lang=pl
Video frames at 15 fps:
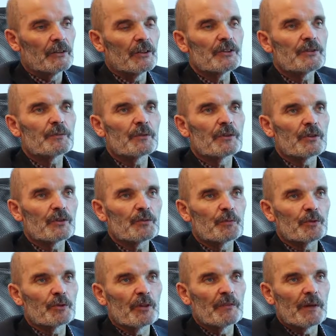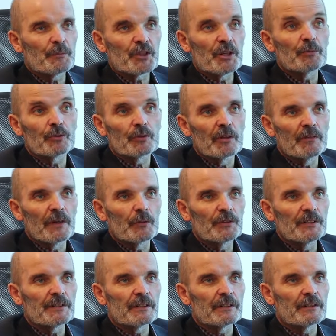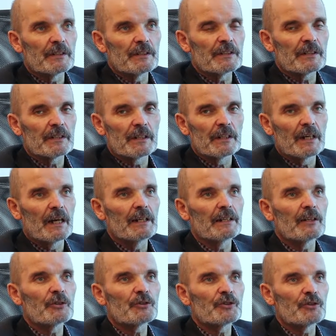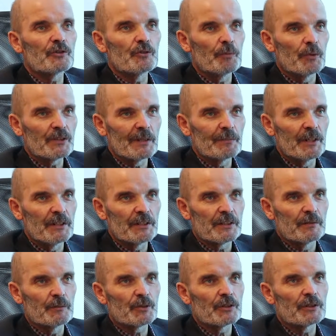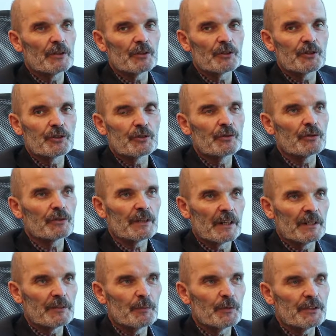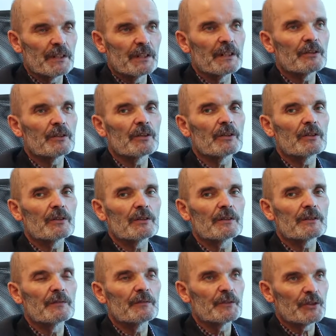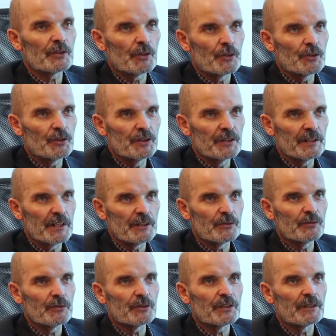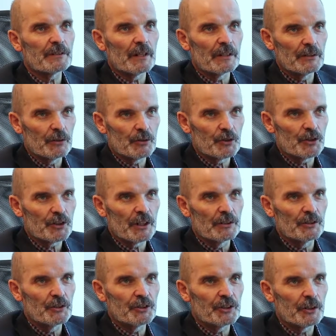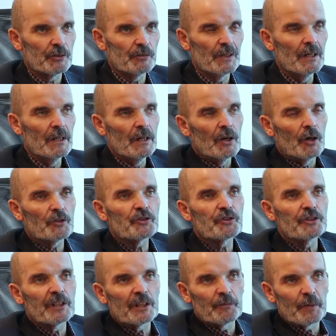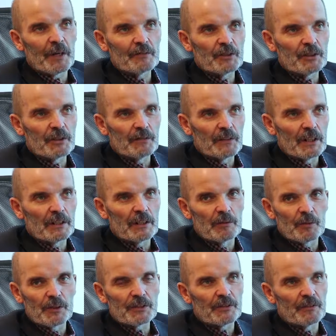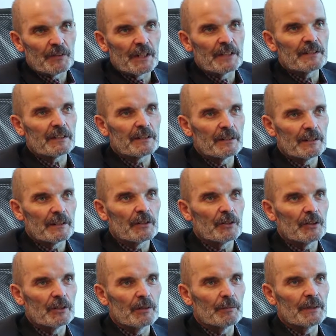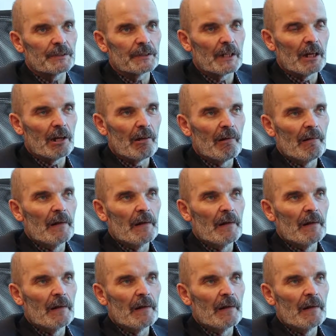To jest rozbudowa, przebudowa ulicy Gdyjskiej, ale na odcinku pozamiejskim, czyli na odcinku od granic Poznania do wysokości zjazdu do centralnej oczyszczalni ścieków. Odcinek wprawdzie niewielki, bo jest to w granicach jednego kilometra,